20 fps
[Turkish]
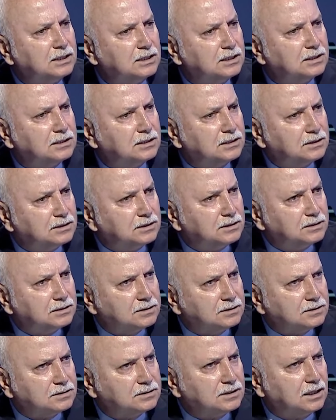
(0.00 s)
e,
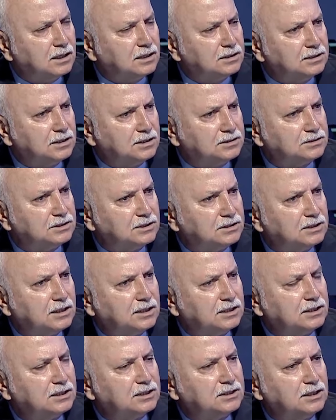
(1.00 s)
sağlayan,
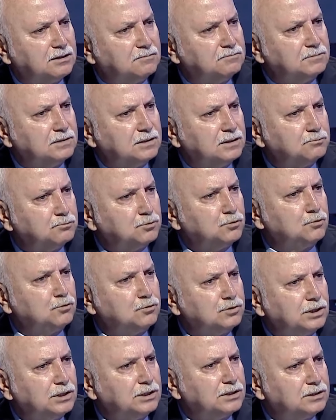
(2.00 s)
tedarik eden bir
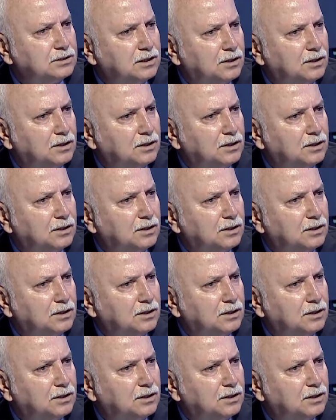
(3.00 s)
ülkeydi.